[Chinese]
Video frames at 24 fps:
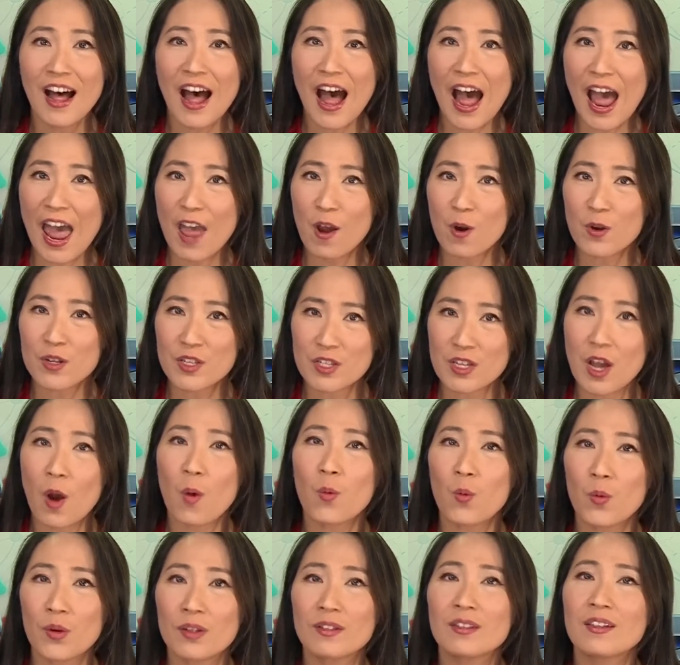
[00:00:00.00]
还有降
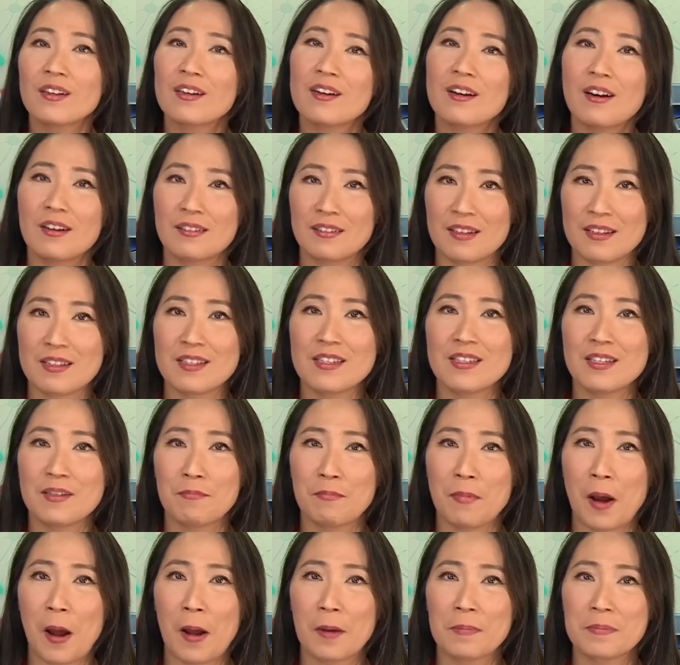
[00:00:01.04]
温的可能性
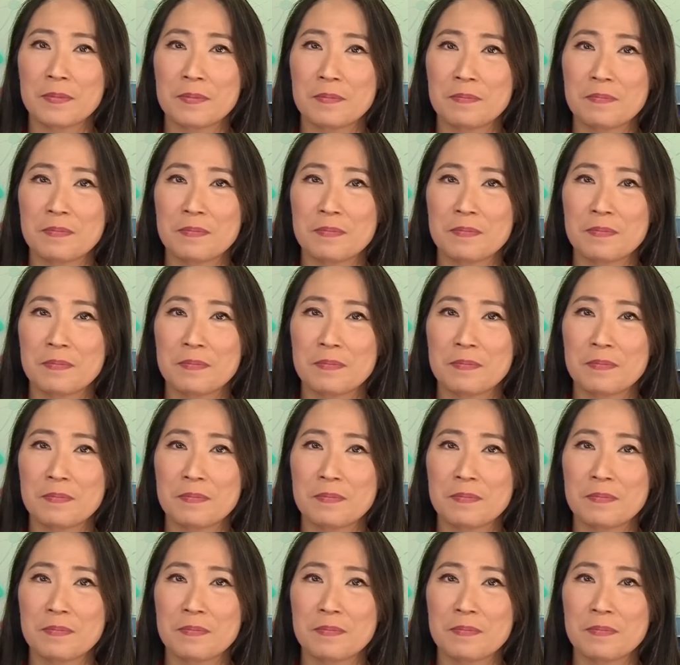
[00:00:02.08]
吗？